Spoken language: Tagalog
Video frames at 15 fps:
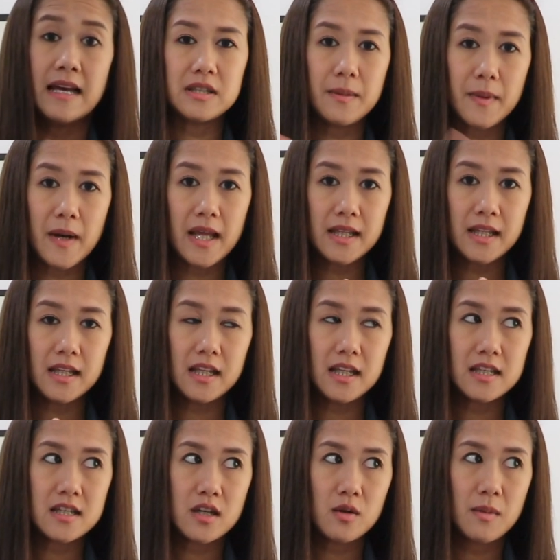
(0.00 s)
Si Brent,
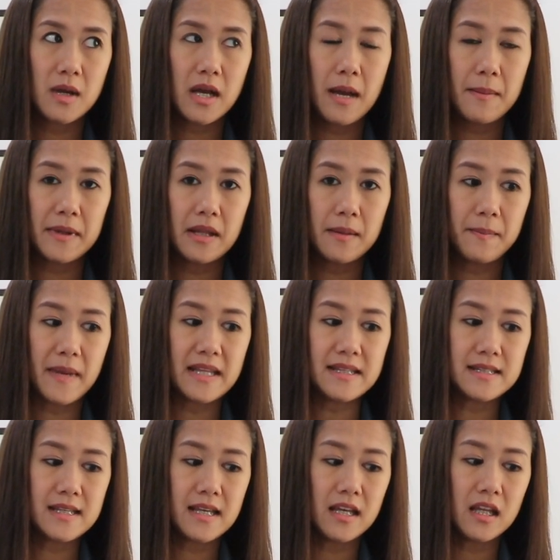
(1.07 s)
hindi niya siya gumagamit ng
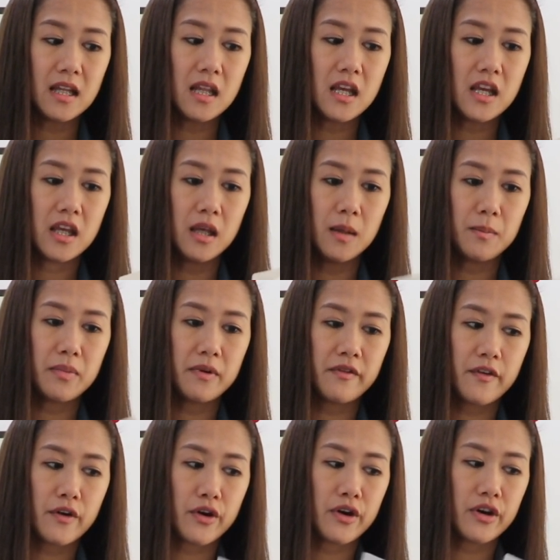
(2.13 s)
pencil. He
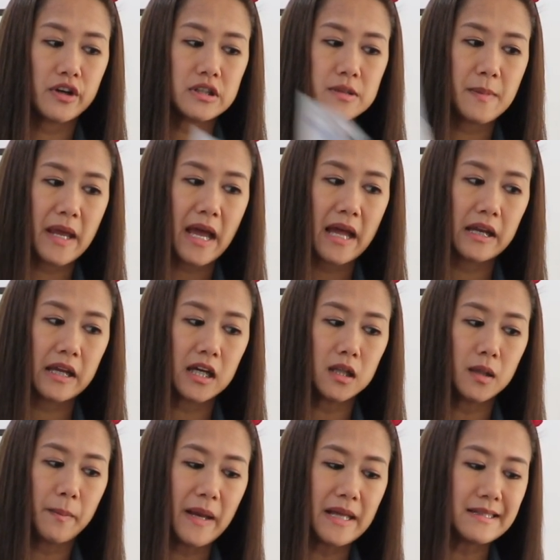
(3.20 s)
prefers mechanical
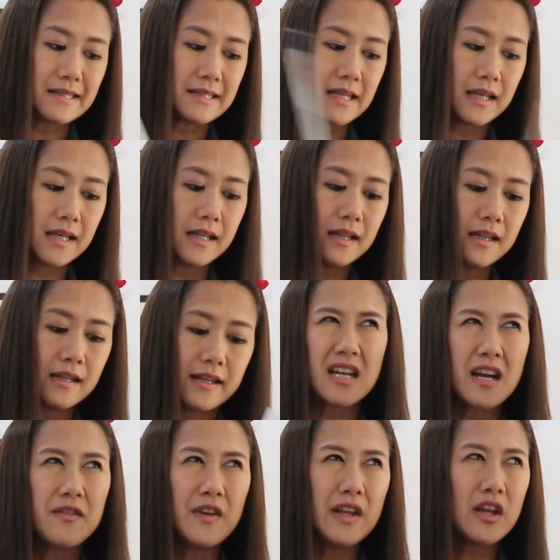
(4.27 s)
pencil.
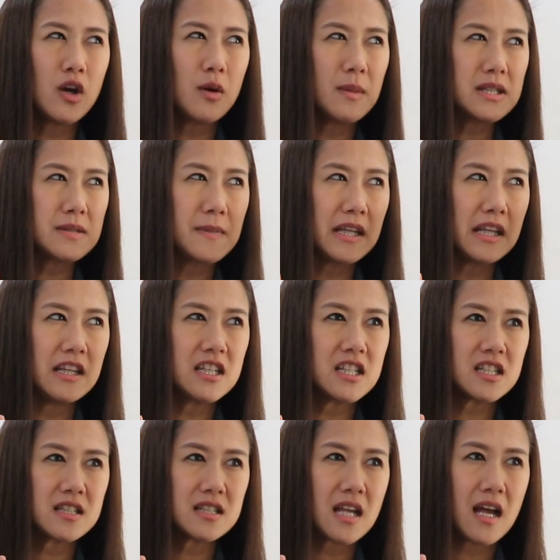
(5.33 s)
Tsaka feeling ko mas malinis
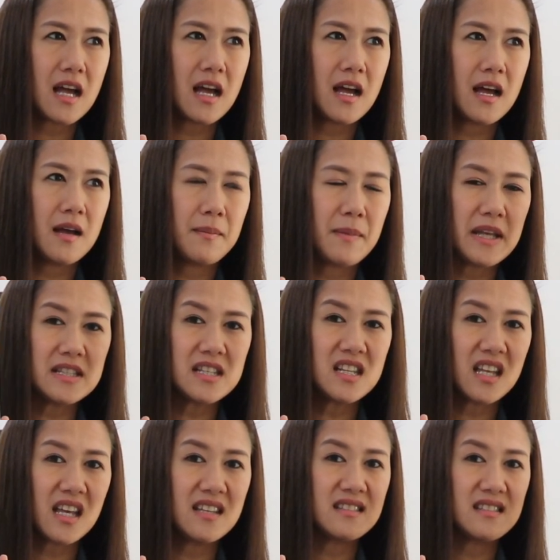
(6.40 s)
siya sa pencil
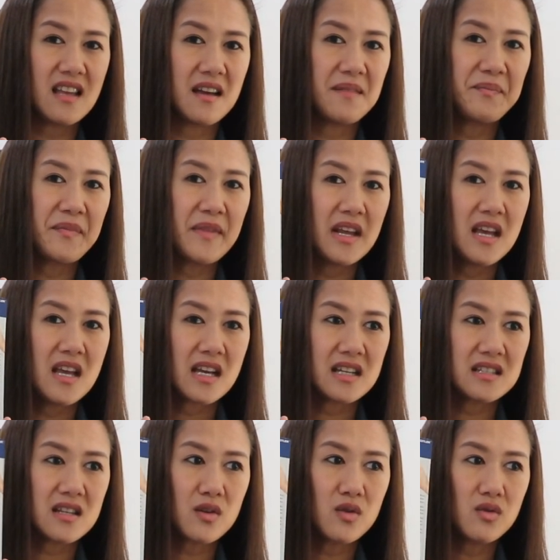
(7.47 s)
case niya.
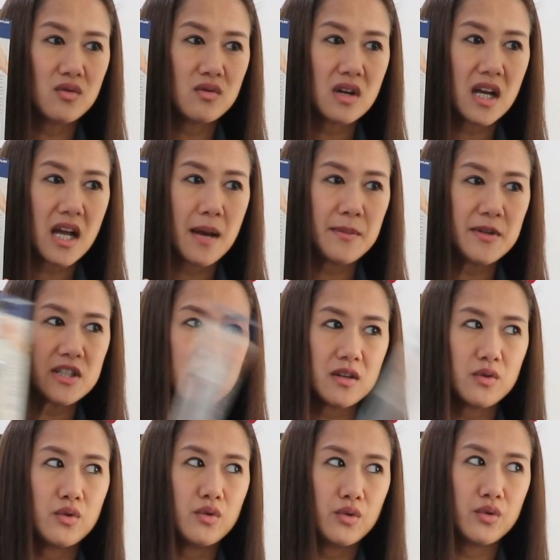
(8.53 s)
Kasi kung gagamit siya
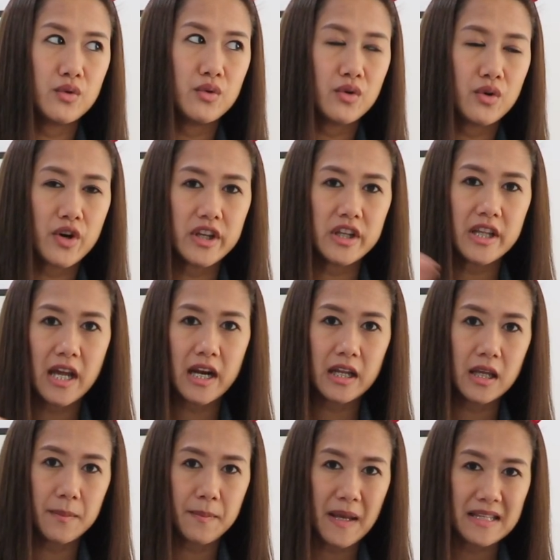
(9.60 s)
ng
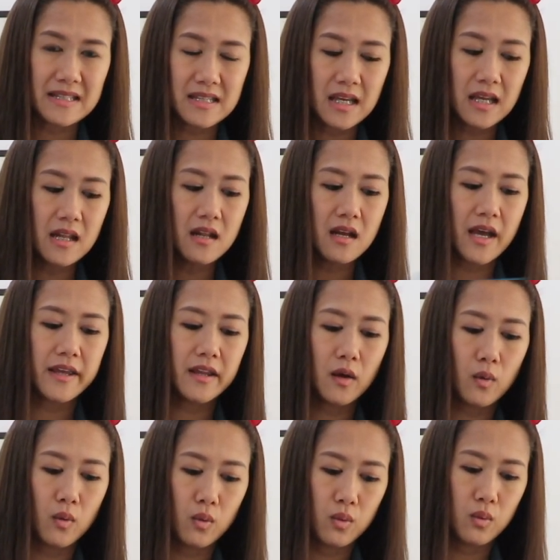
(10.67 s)
ordinary pencil, ay
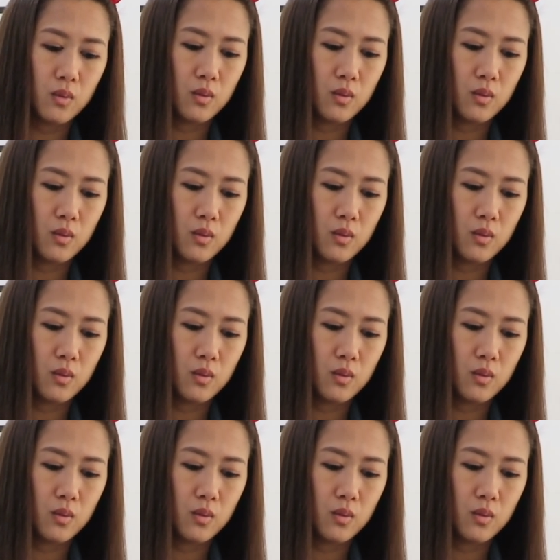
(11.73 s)
naku.